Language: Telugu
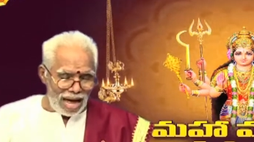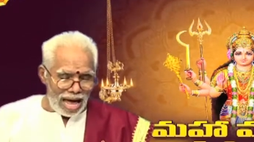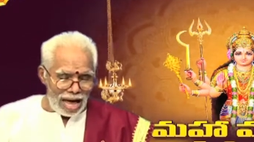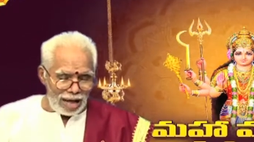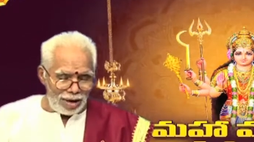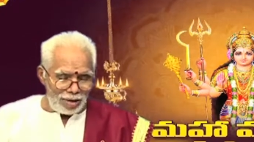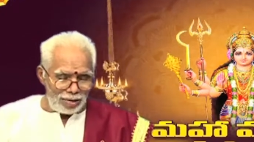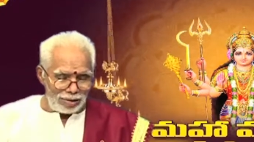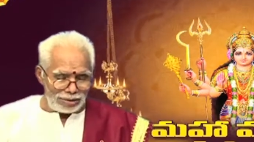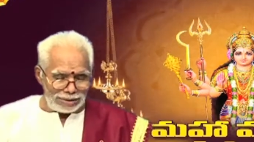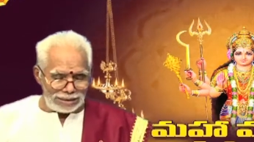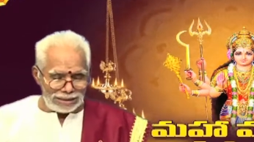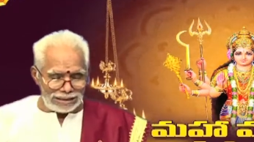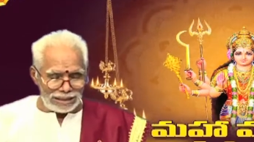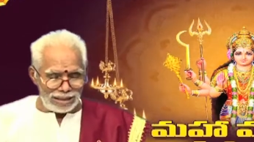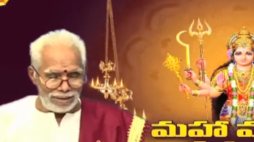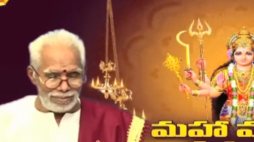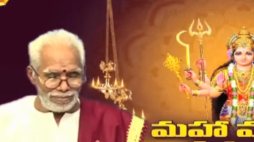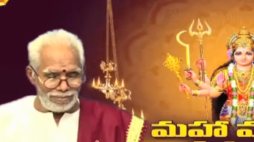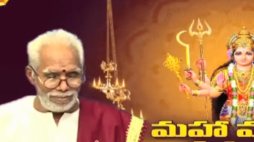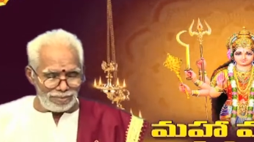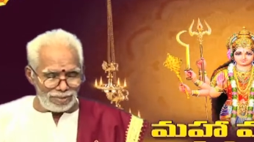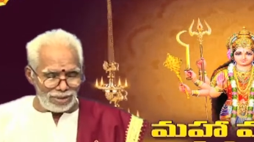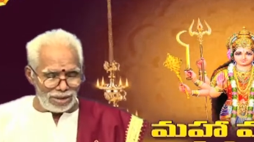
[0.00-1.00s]

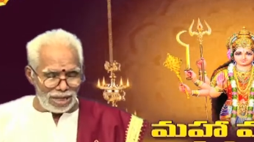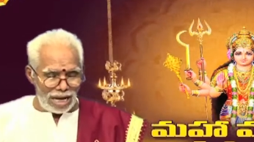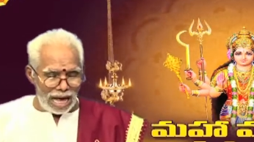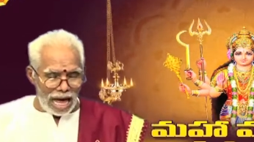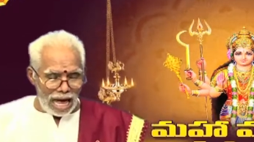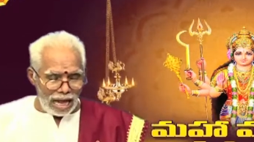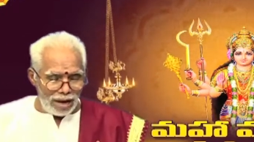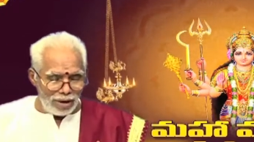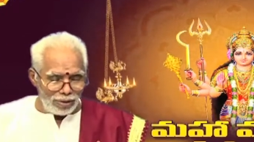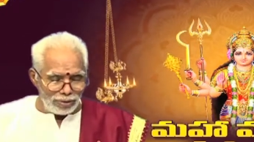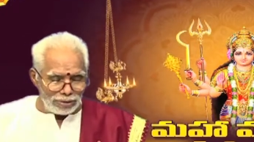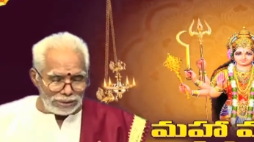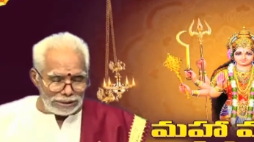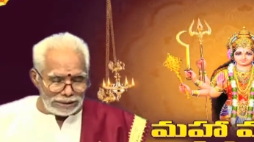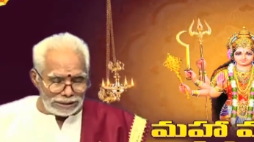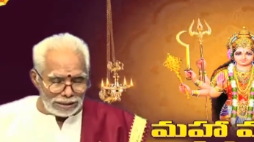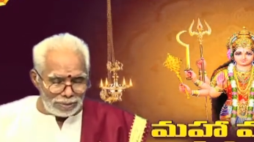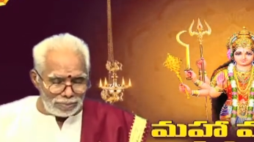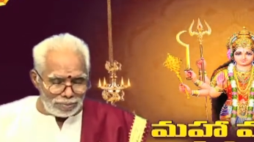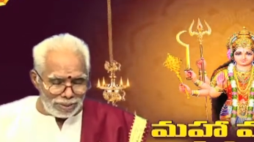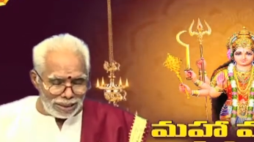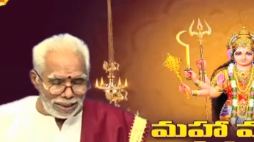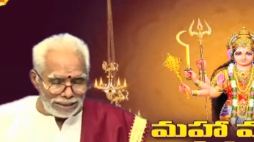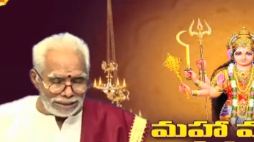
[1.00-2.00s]
ఆలోచించాడు
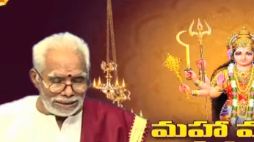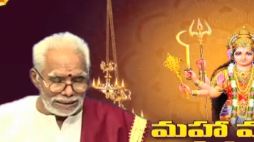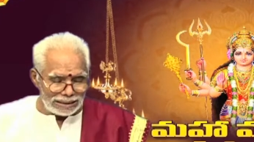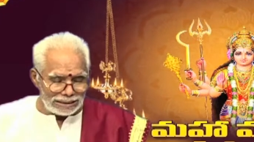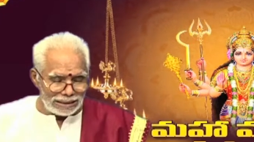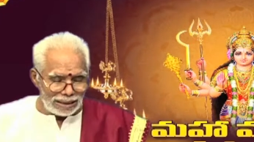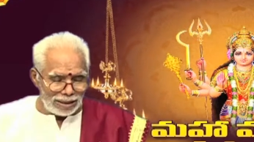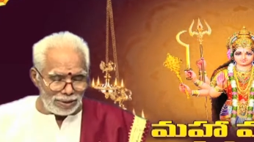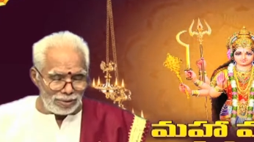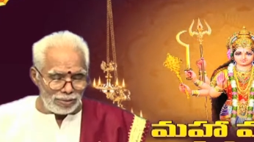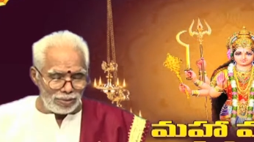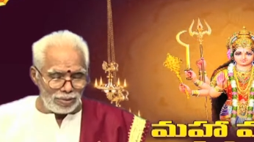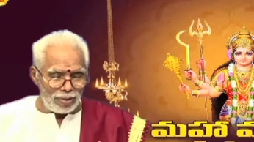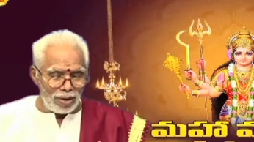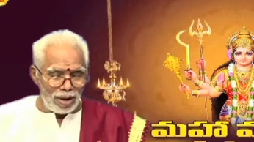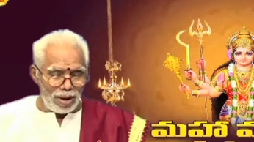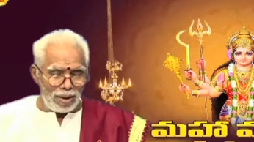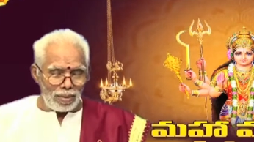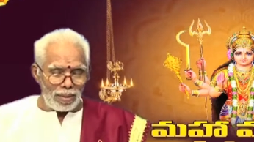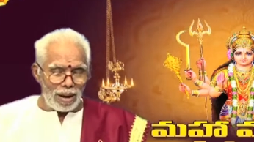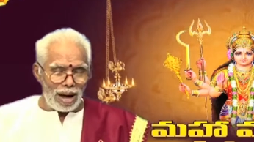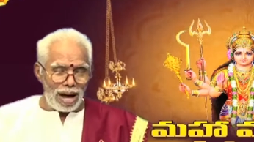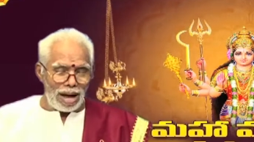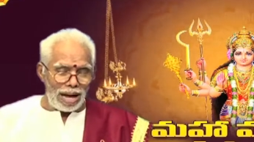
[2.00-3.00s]
ఆలోచించేప్పుడు ఏం చేశాడు
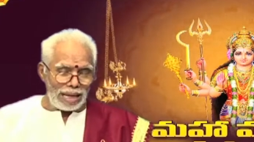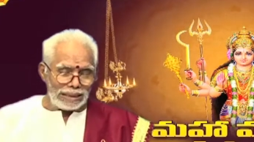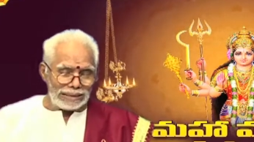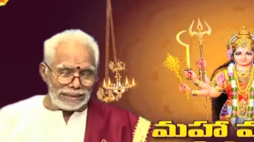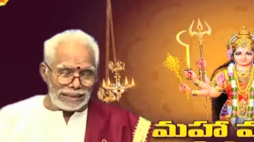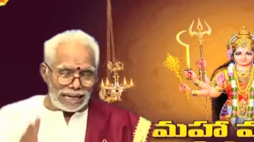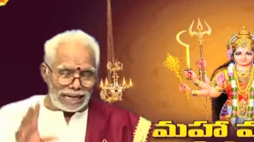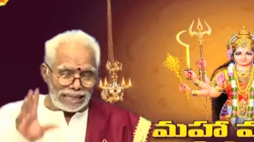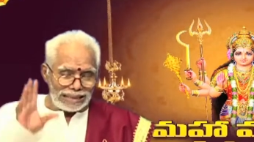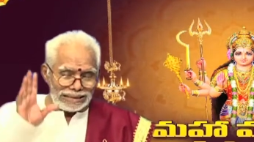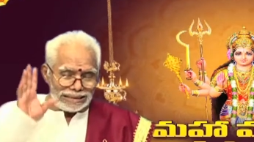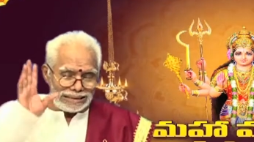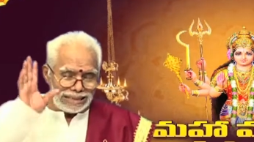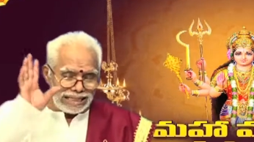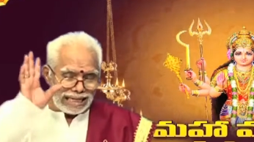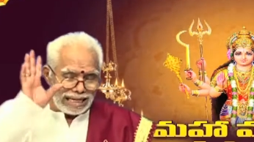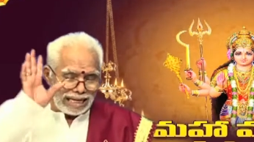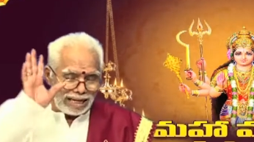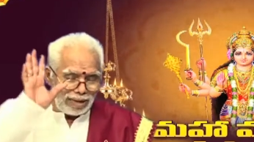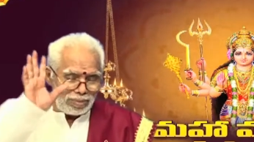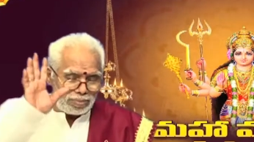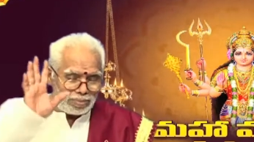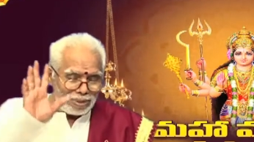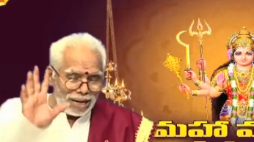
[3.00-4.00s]
ఆ
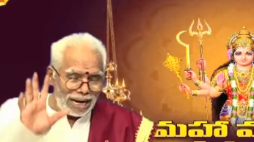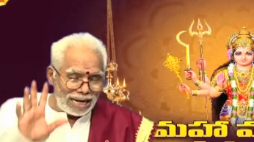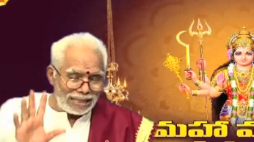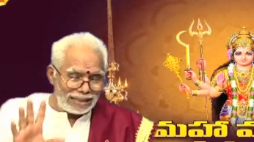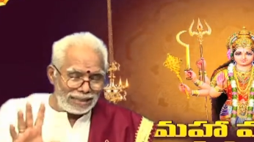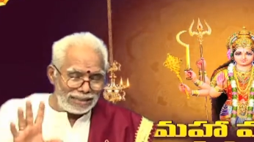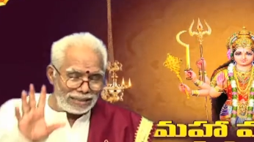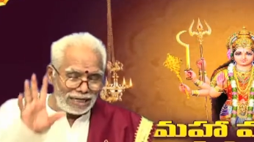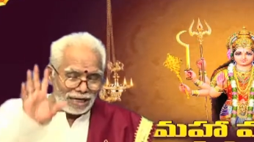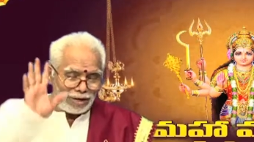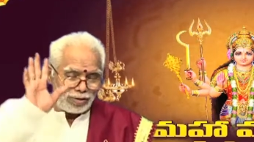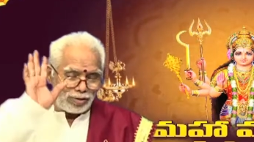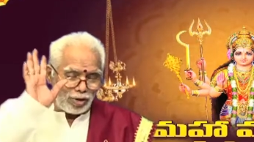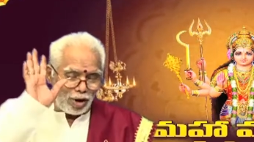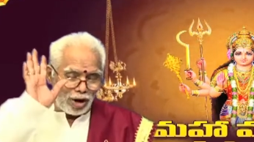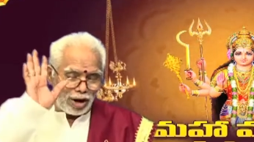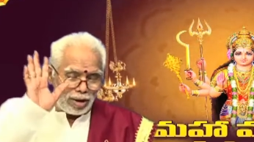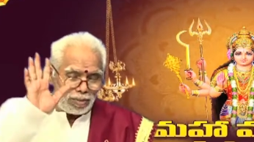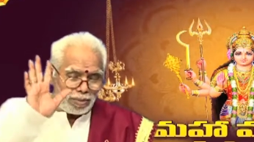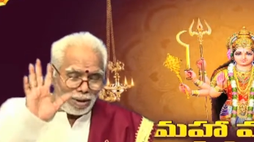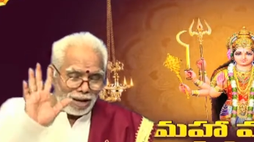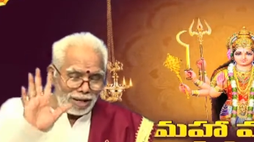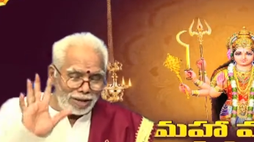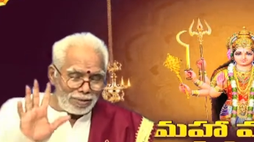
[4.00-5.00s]
జగజ్జన్ని ప్రార్థించాడు
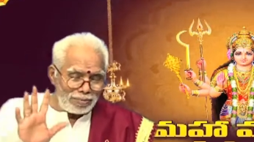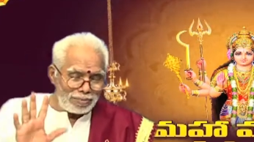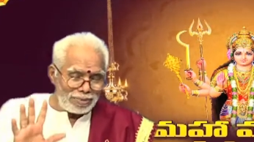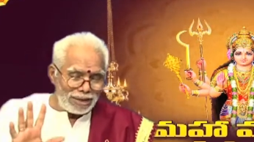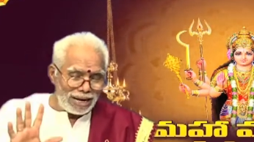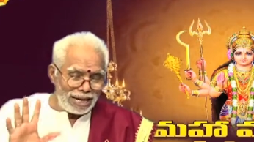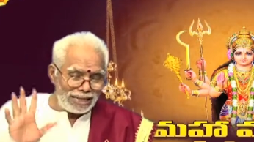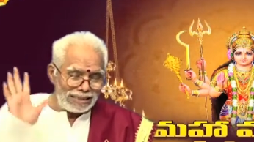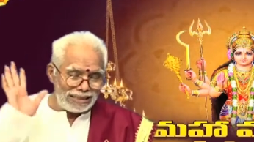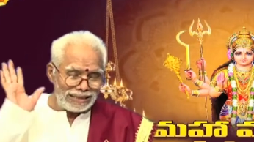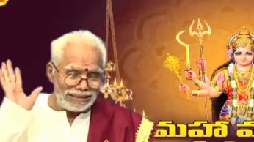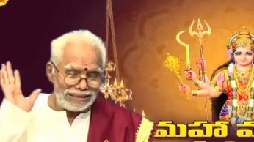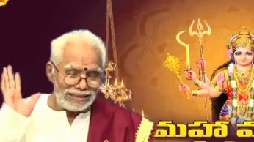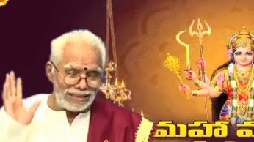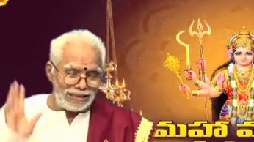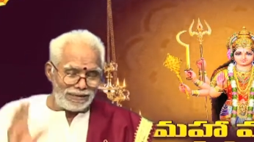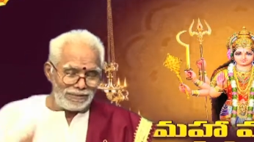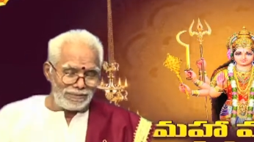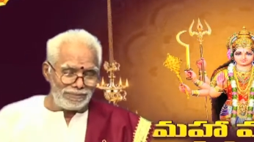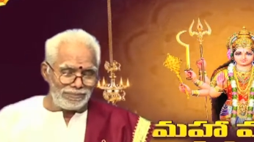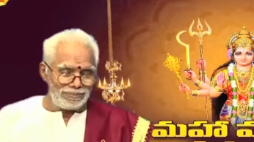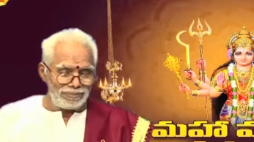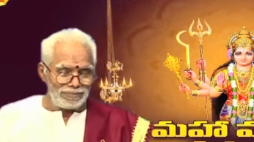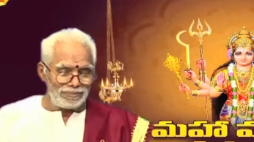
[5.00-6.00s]
యోగమాయని
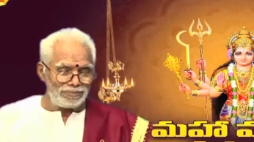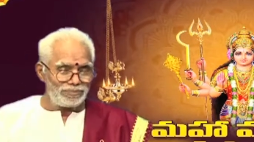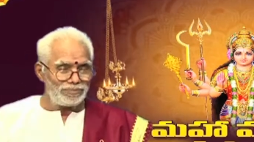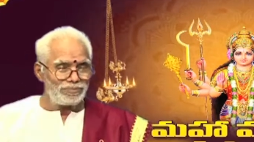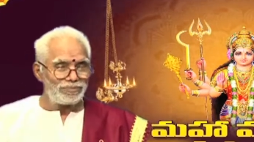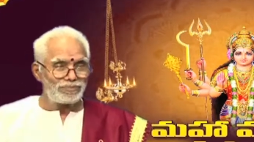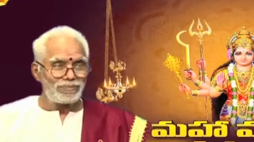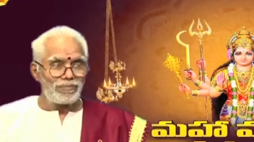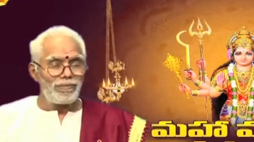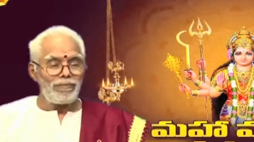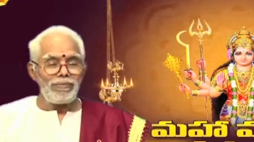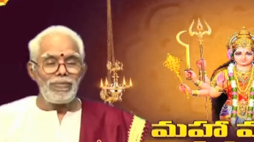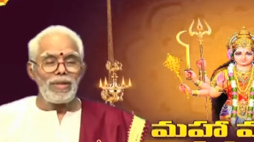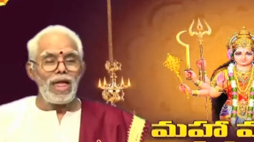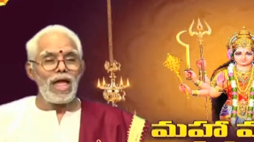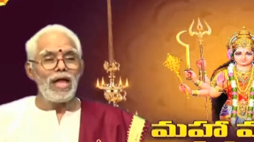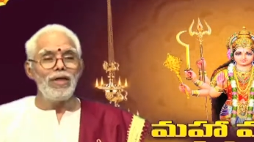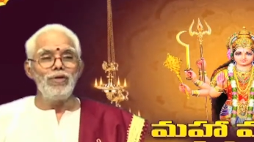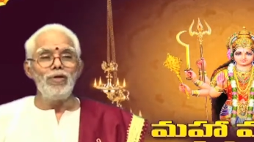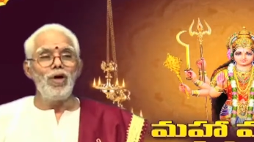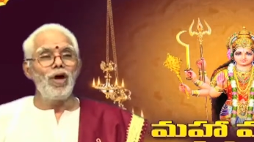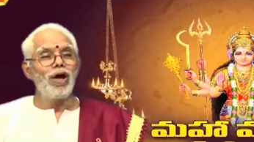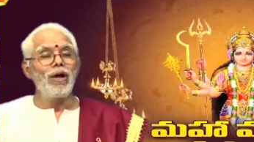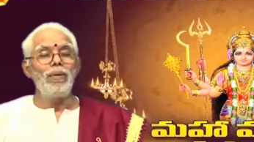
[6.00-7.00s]
ప్రార్థించాడు
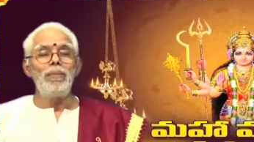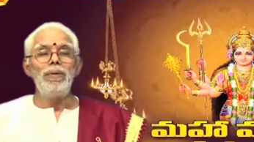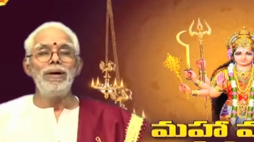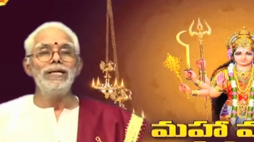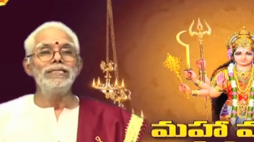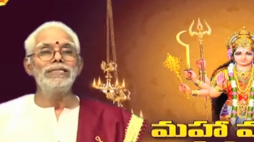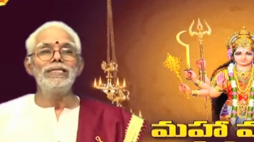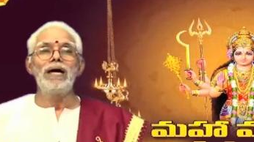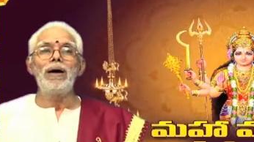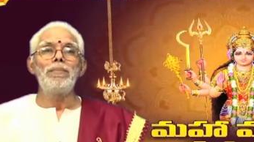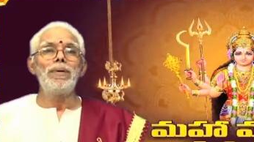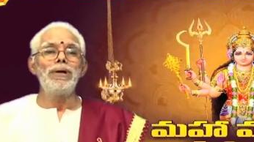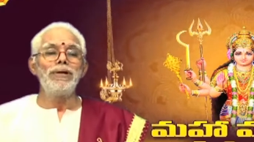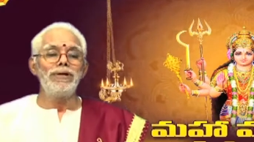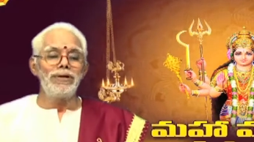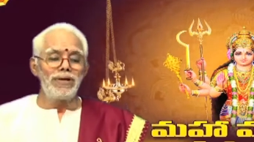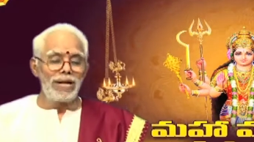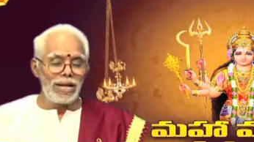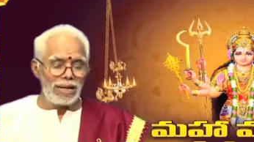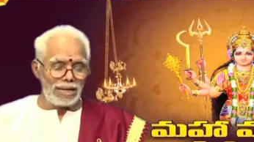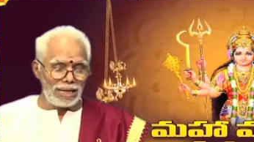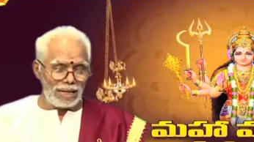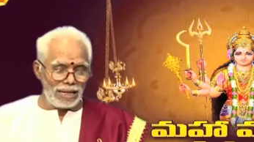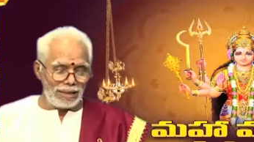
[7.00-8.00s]
ఆ యోగమాయ
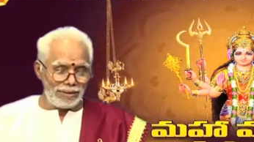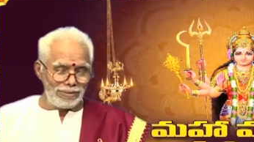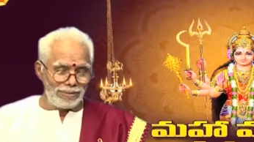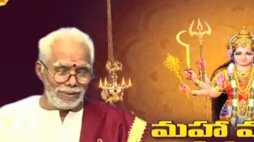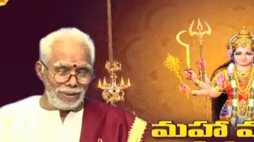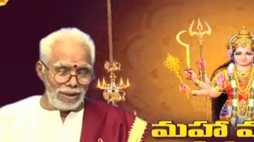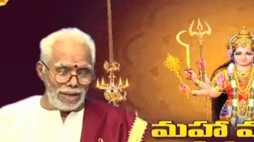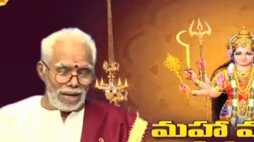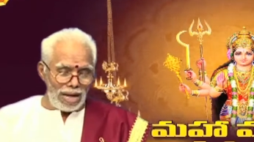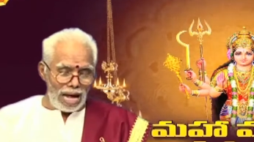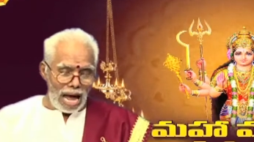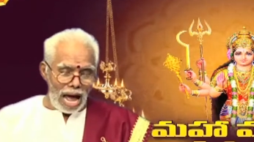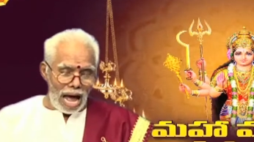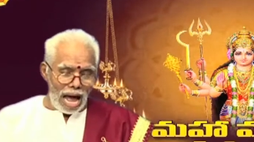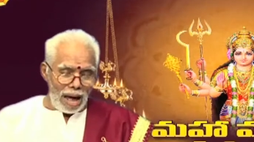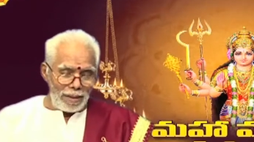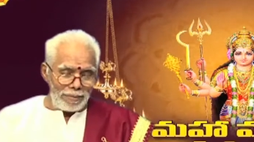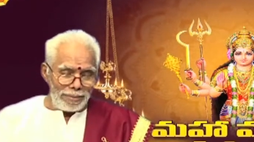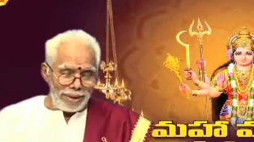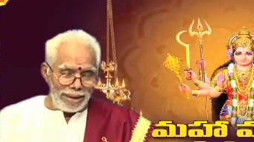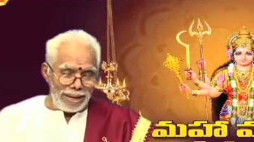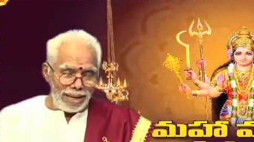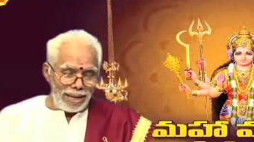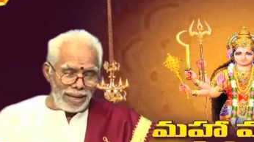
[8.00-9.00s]
సామాన్యురాలు కాదు
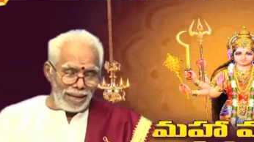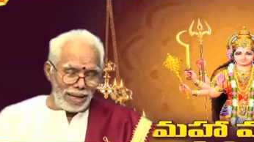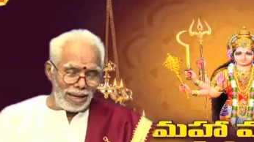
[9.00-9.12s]
ఆమె